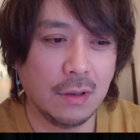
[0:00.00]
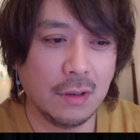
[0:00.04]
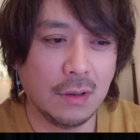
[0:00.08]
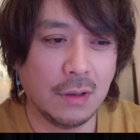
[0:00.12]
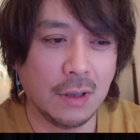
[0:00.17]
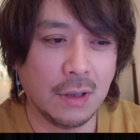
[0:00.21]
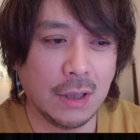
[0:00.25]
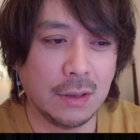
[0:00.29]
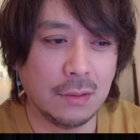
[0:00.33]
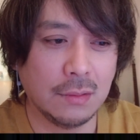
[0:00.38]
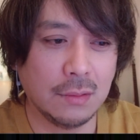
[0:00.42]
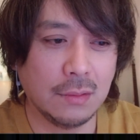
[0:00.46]

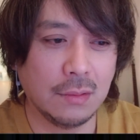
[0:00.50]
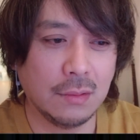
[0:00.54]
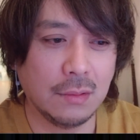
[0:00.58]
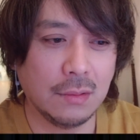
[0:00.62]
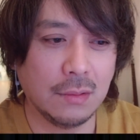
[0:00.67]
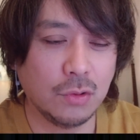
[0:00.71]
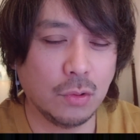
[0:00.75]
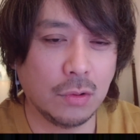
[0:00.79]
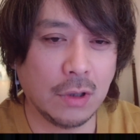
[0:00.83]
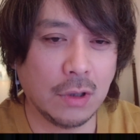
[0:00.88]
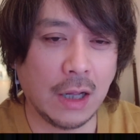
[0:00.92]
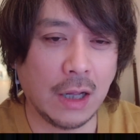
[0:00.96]
あの
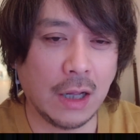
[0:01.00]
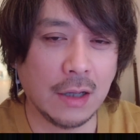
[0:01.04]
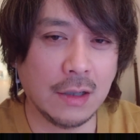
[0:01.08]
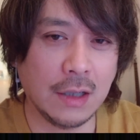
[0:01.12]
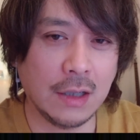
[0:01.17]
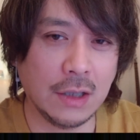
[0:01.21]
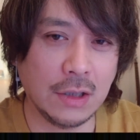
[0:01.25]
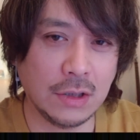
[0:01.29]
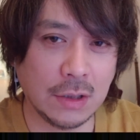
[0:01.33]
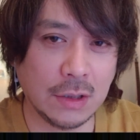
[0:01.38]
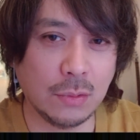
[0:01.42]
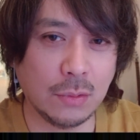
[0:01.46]
ちょっとがっか
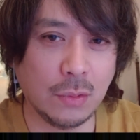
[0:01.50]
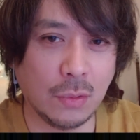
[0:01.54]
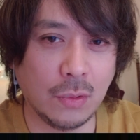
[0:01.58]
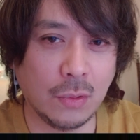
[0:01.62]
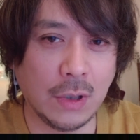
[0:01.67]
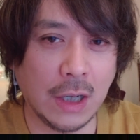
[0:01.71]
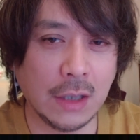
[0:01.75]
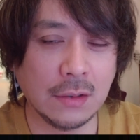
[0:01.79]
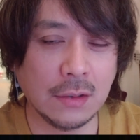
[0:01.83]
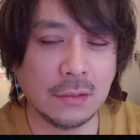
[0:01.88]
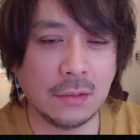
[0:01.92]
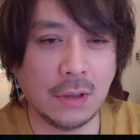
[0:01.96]
りしちゃうとこ
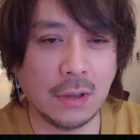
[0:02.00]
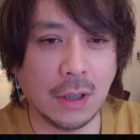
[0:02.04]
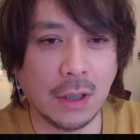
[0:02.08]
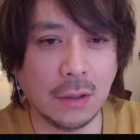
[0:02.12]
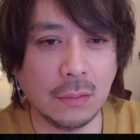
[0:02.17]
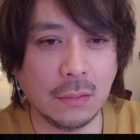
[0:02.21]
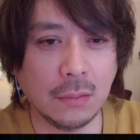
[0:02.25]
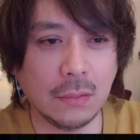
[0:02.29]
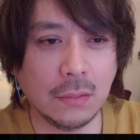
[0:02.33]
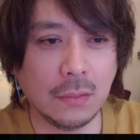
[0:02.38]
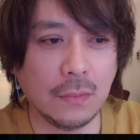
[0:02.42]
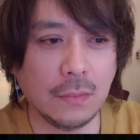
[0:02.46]
ろあるんだけ
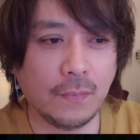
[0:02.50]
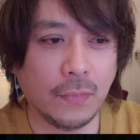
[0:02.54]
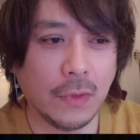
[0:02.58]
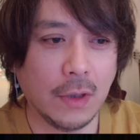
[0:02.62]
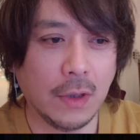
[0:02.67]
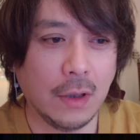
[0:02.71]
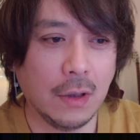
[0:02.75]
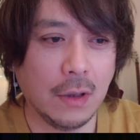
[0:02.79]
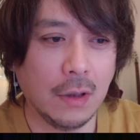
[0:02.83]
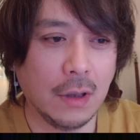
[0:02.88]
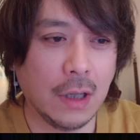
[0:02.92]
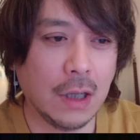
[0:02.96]
ど
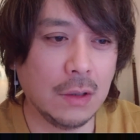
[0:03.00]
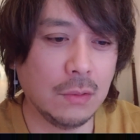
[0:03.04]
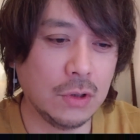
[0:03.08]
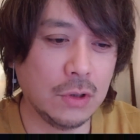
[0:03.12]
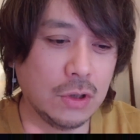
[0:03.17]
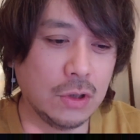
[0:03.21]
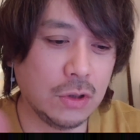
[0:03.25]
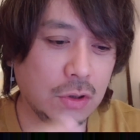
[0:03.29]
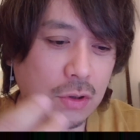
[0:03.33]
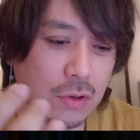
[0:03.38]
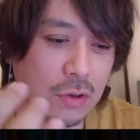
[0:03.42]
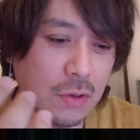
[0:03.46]
あの一
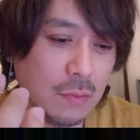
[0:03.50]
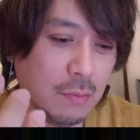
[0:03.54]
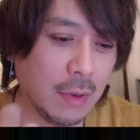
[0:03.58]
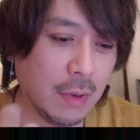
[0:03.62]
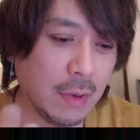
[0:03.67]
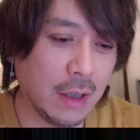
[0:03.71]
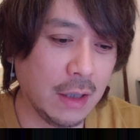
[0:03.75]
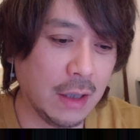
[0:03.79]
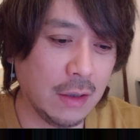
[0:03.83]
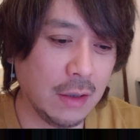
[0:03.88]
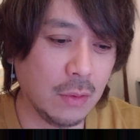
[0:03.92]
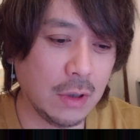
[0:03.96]
瞬
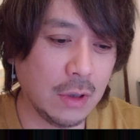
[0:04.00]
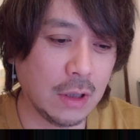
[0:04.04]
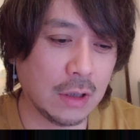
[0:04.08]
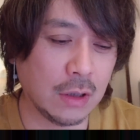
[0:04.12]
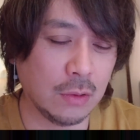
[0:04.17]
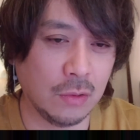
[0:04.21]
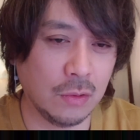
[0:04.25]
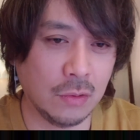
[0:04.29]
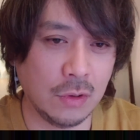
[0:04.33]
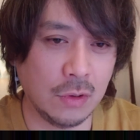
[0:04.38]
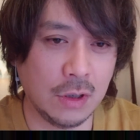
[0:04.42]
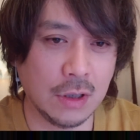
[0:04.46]
舞い降りた
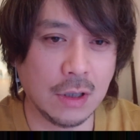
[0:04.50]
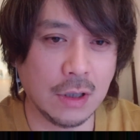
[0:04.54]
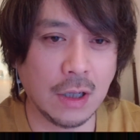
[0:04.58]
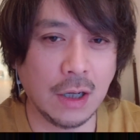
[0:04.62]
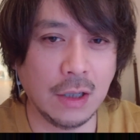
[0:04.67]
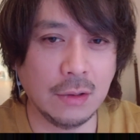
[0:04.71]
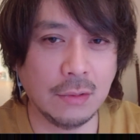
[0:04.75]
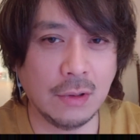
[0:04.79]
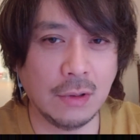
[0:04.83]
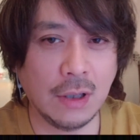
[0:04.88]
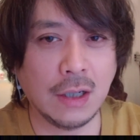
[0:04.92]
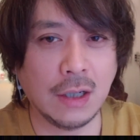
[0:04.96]
時の
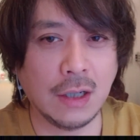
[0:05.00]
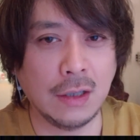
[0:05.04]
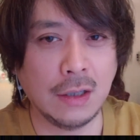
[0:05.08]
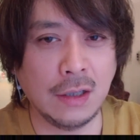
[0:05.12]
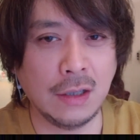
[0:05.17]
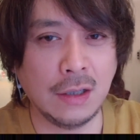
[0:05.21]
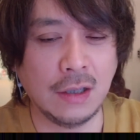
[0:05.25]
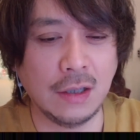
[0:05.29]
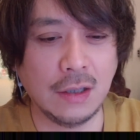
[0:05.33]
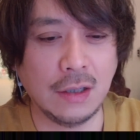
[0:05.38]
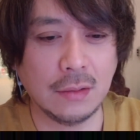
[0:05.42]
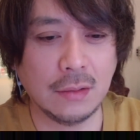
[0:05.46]
光の中
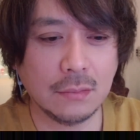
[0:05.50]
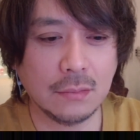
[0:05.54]
に